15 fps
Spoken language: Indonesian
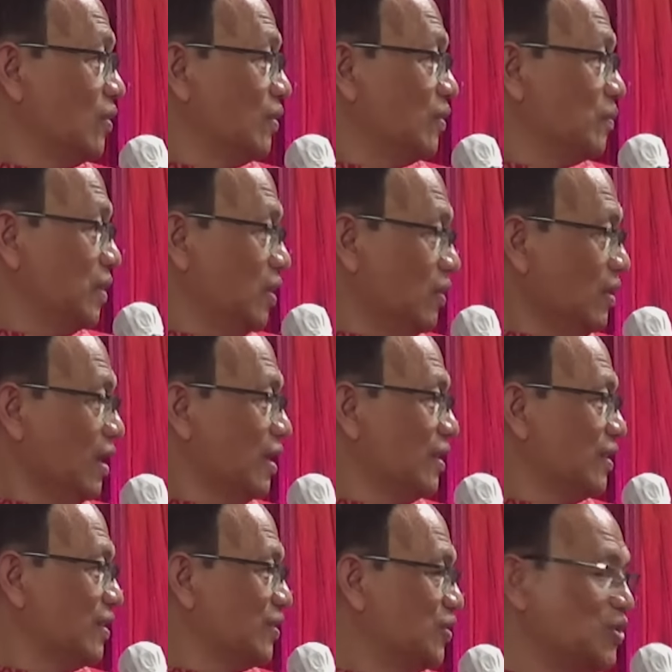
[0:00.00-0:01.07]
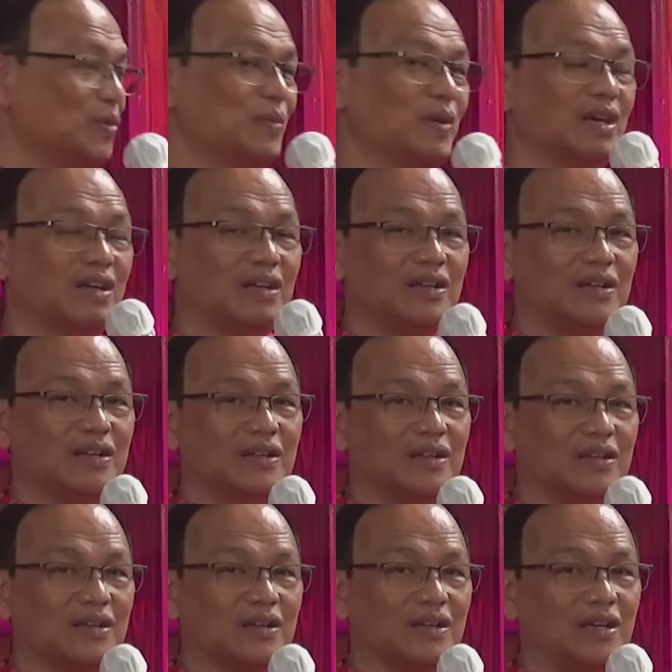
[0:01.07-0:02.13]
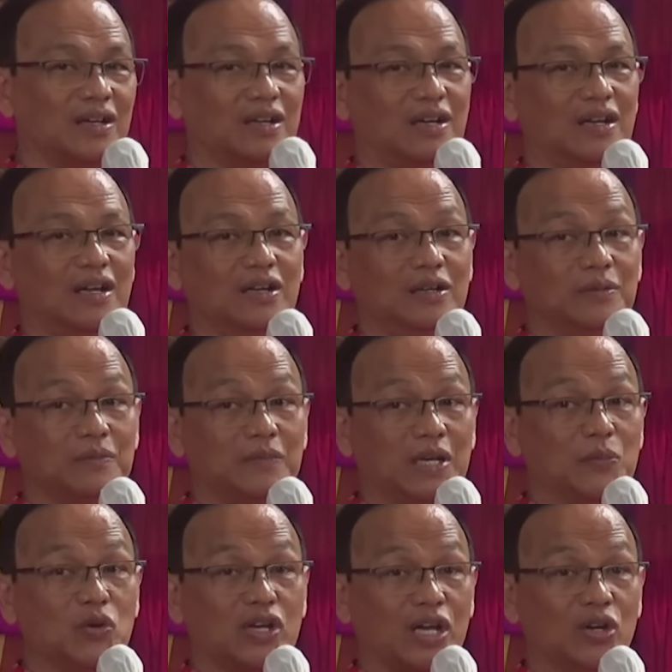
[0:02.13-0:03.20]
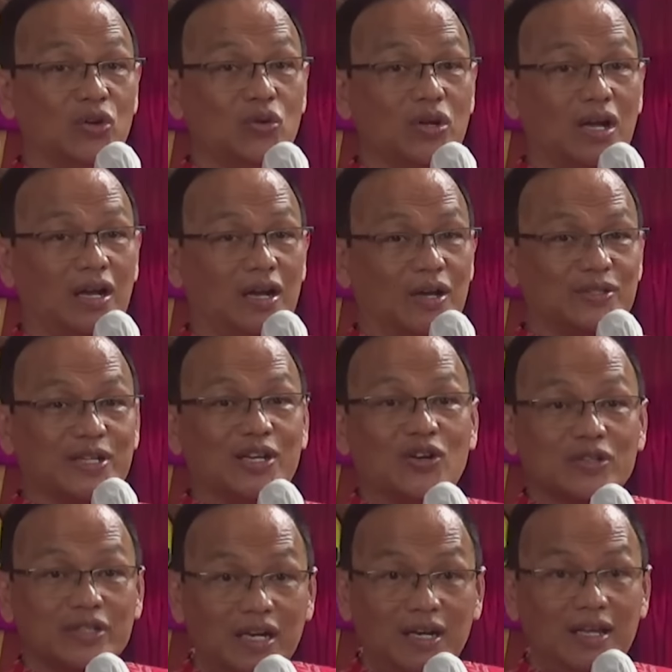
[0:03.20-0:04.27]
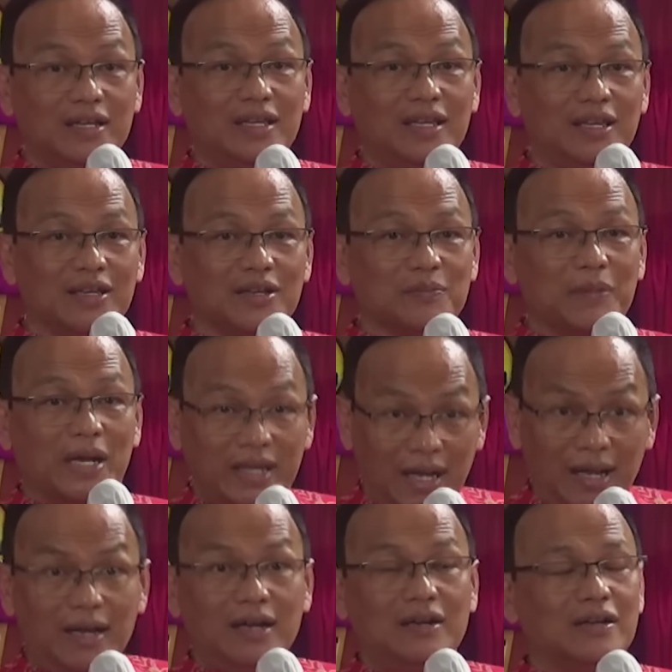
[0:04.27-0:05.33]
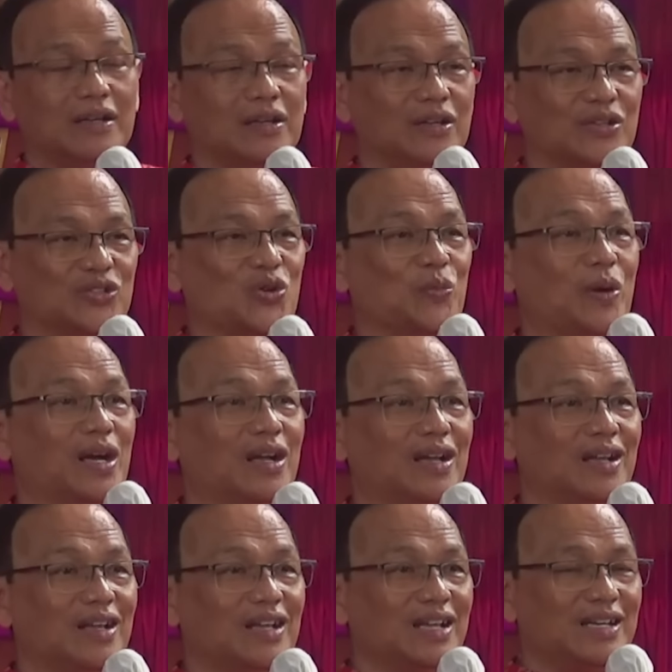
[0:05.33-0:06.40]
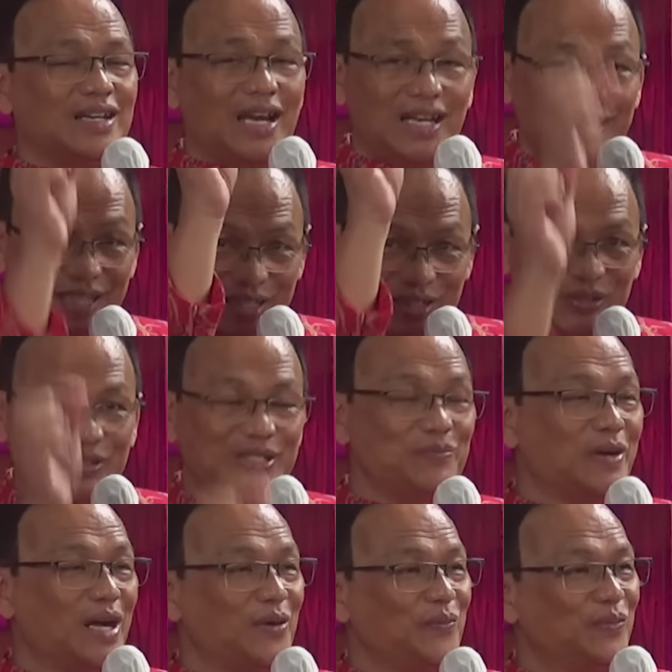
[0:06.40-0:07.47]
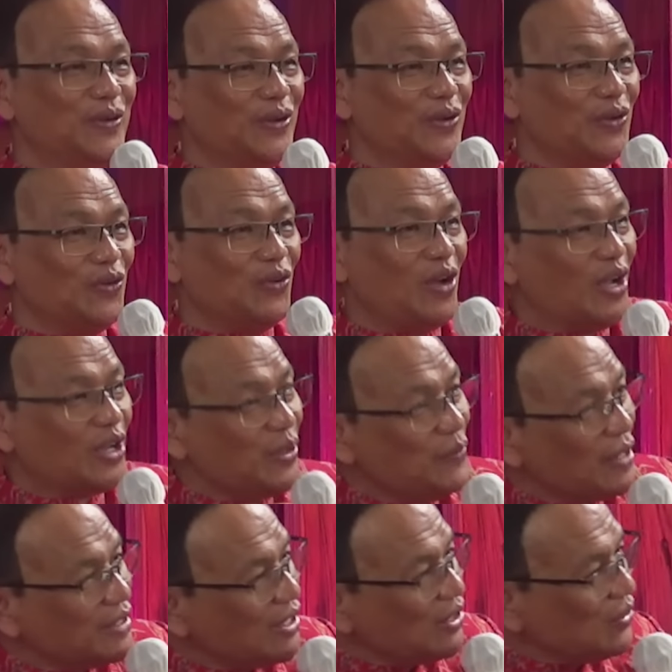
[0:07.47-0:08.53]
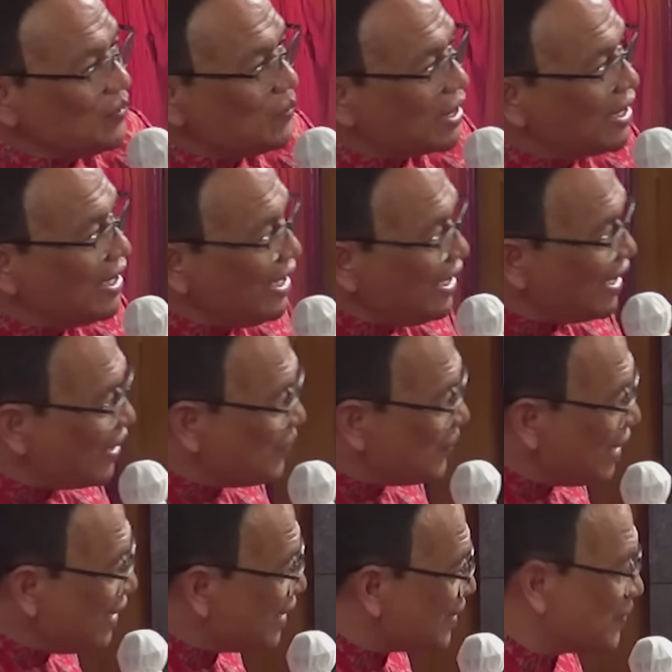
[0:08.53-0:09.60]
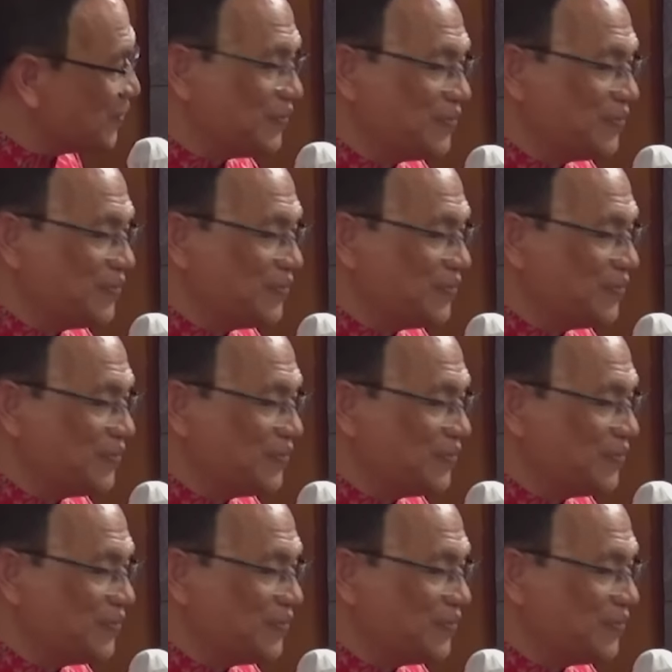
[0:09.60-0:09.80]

Betul nggak? Coba. Kadang-kadang menimbulkan luka, harus ke dokter lagi, bayar. Coba. Dari satu sebab, akibatnya itu bergiliran banyak.